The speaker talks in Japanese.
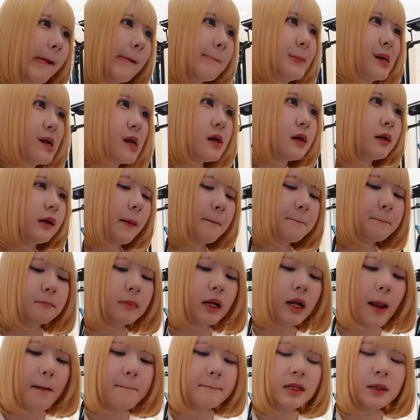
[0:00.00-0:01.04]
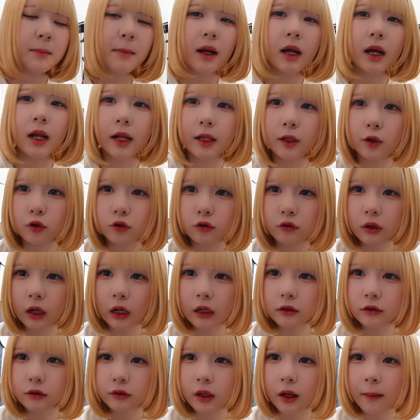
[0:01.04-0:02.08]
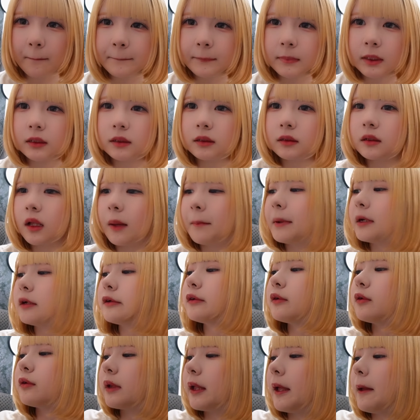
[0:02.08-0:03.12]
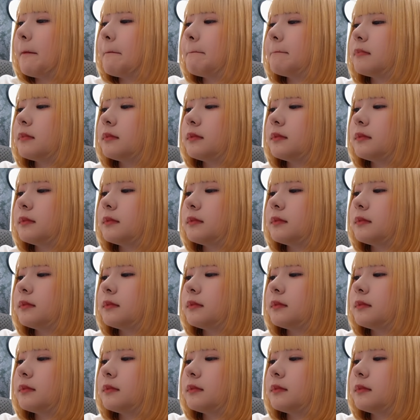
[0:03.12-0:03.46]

まあままだ今から夜ご飯とか食べるので、